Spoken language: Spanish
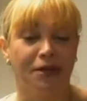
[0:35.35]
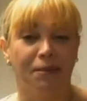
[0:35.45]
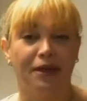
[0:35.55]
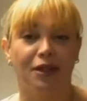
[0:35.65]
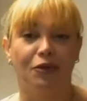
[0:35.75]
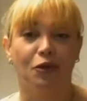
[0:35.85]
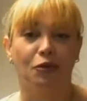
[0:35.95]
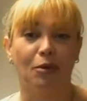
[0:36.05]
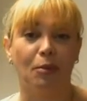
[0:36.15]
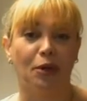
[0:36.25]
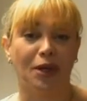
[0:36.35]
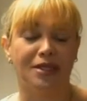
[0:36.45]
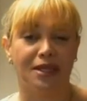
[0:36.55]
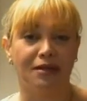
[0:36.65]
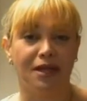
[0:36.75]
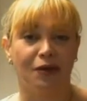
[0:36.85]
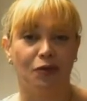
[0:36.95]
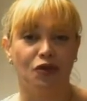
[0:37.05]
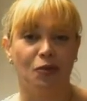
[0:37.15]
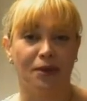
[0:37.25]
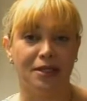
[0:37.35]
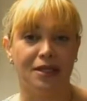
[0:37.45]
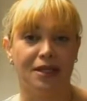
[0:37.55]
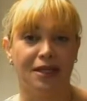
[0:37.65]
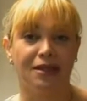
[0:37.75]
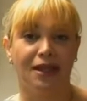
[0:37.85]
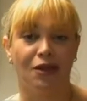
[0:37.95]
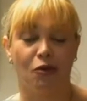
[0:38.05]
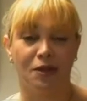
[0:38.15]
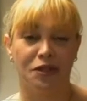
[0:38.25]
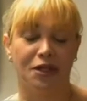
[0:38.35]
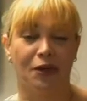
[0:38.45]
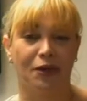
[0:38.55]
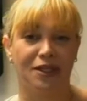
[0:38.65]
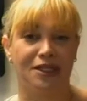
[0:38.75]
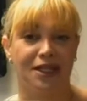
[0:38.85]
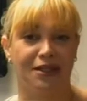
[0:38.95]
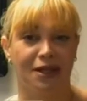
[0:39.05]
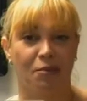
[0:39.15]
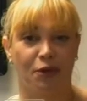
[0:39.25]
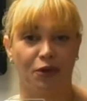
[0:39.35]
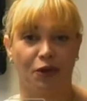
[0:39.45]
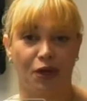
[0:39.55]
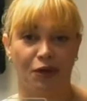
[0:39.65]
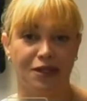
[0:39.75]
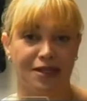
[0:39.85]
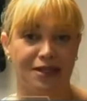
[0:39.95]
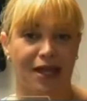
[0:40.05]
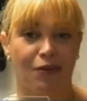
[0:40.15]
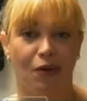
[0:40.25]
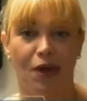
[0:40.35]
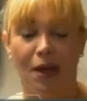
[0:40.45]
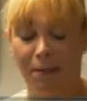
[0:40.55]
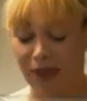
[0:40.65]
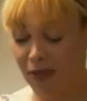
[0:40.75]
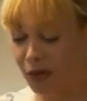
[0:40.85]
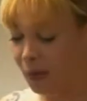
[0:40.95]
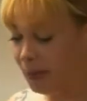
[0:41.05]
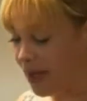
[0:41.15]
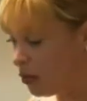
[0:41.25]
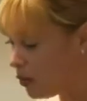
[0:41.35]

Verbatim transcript: en el Partido Nuevo Progresista con su presidente y comisionado residente de Puerto Rico, licenciado Pedro